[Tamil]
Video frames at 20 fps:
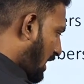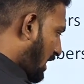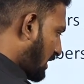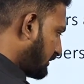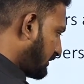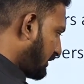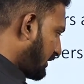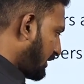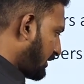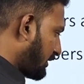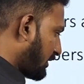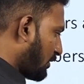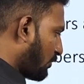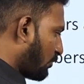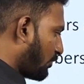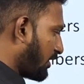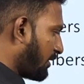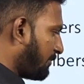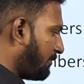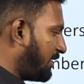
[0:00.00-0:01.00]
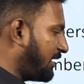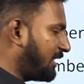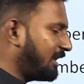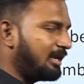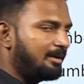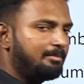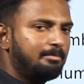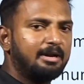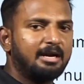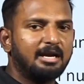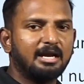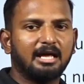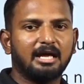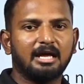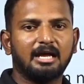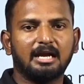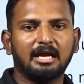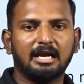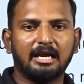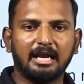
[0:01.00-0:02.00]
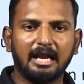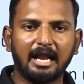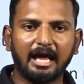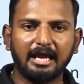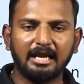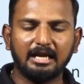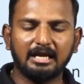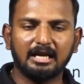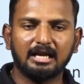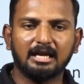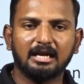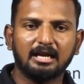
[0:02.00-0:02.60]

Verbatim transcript: அதில் இருக்கக்கூடிய மிடில் நம்பர் என்ன நைன்